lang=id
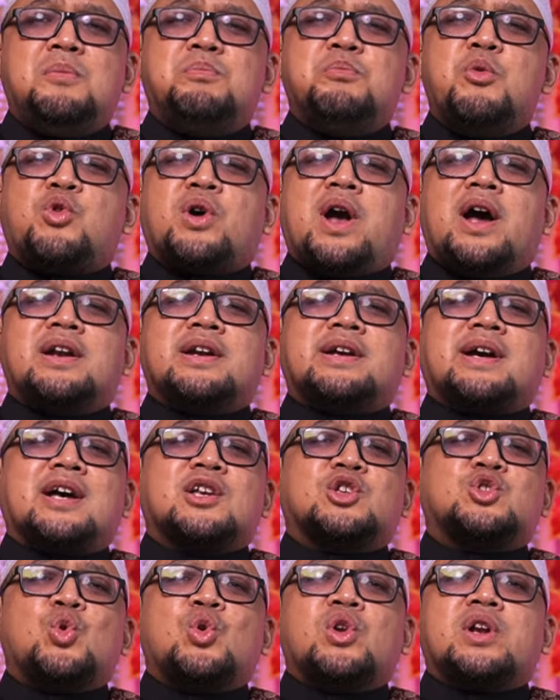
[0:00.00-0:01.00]

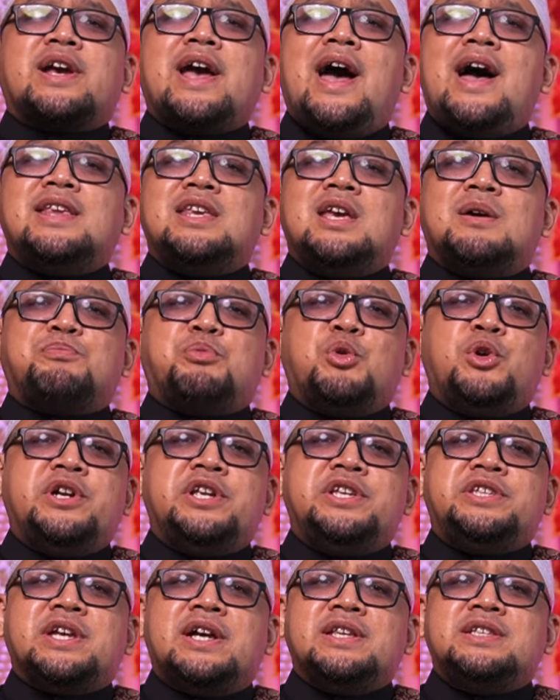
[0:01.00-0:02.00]
Bukankah surganya
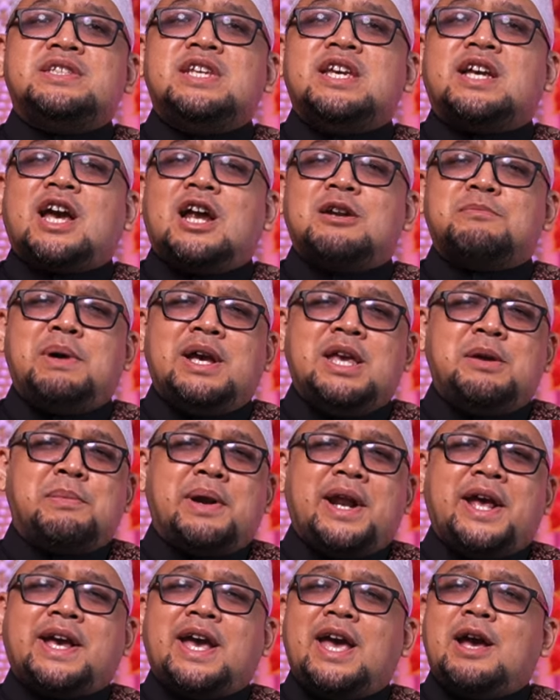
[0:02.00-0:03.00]
pun dijanjikan bagi
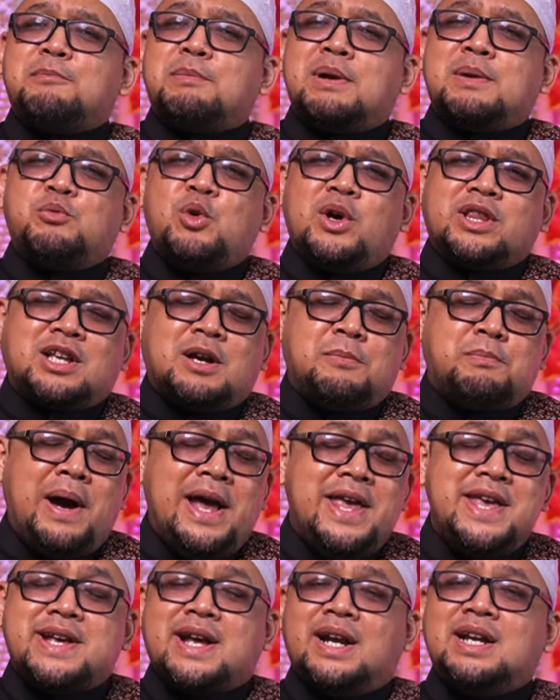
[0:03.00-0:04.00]
mereka yang berbuat
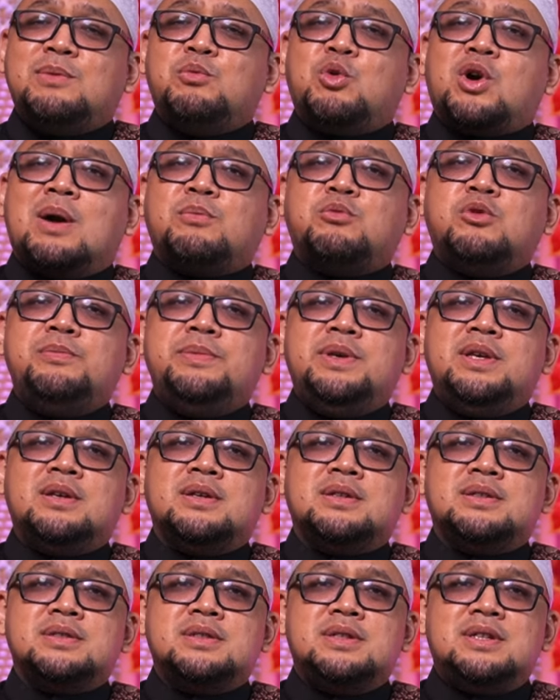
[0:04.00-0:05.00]
kebaikan di muka bumi
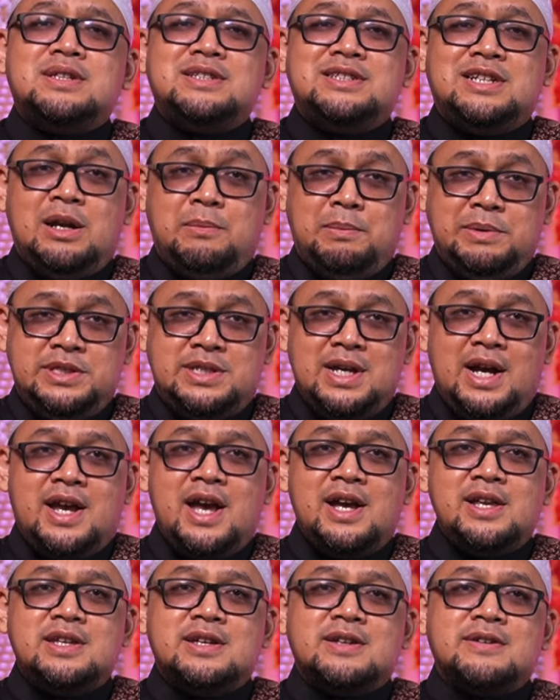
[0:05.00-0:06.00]
dan
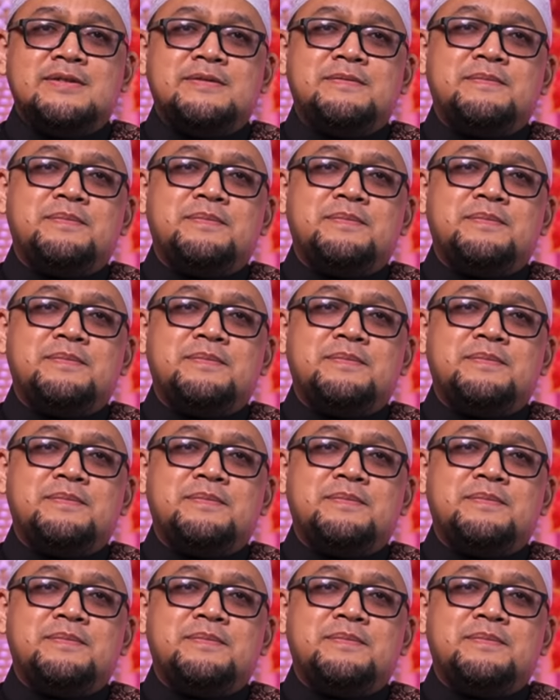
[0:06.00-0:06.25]
menjaganya?